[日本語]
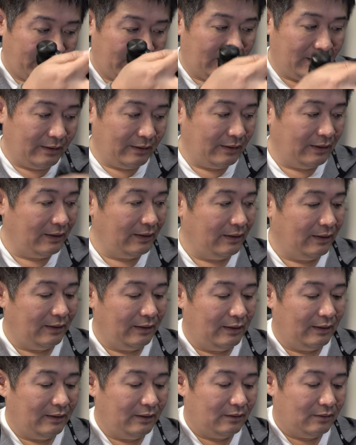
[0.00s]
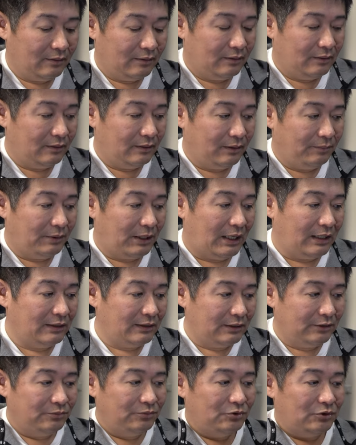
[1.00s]
ね。でも入っ
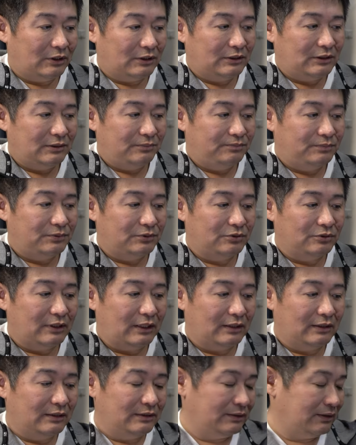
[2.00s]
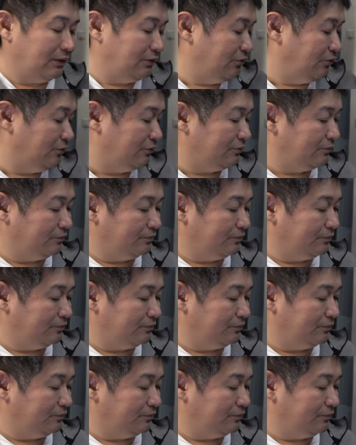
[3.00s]
てるものはシンプルなんですけど、